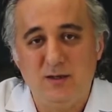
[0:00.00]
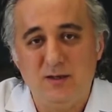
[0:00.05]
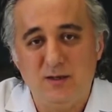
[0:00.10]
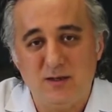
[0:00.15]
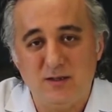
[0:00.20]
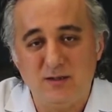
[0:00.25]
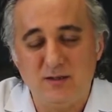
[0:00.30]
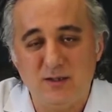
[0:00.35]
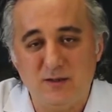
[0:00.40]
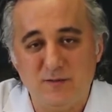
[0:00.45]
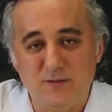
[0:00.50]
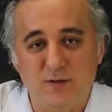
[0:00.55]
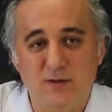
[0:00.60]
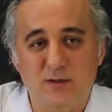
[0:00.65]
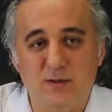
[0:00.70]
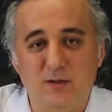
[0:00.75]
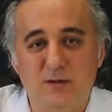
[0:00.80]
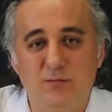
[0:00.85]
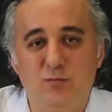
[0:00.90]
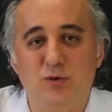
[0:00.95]
Kasık
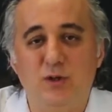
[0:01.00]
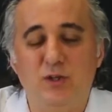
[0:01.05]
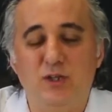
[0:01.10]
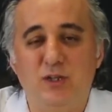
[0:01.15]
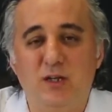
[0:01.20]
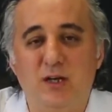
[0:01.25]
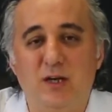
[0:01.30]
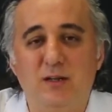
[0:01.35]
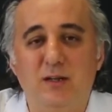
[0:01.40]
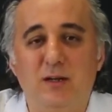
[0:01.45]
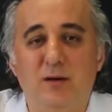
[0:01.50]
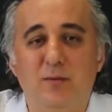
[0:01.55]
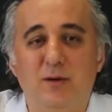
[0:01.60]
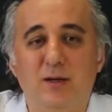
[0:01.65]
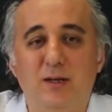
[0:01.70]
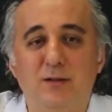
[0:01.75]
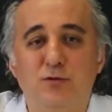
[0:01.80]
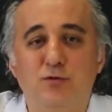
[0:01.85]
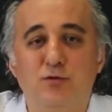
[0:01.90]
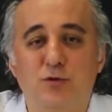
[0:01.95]
fıtığı bu kişilerde
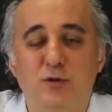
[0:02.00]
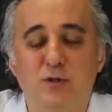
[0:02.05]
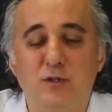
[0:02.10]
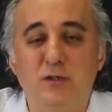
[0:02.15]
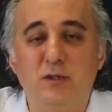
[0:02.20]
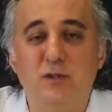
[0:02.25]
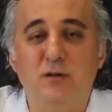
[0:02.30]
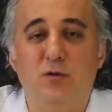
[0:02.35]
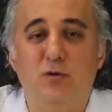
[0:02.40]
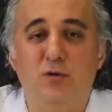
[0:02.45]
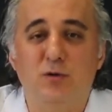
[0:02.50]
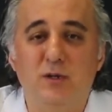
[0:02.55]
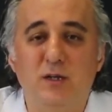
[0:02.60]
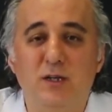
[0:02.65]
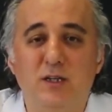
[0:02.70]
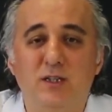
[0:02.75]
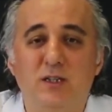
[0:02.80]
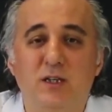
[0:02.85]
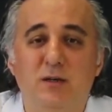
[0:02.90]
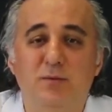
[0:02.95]
ameliyat sonrası ortaya
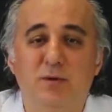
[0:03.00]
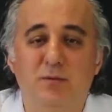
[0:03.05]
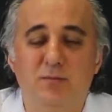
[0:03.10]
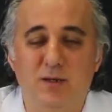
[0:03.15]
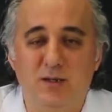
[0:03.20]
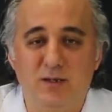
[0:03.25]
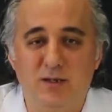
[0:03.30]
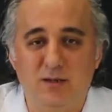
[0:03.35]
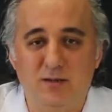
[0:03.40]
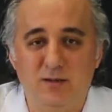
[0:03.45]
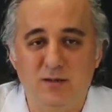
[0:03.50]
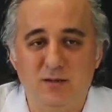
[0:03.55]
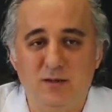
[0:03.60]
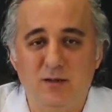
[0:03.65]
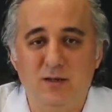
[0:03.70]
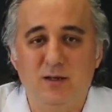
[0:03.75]
çıkabilmektedir.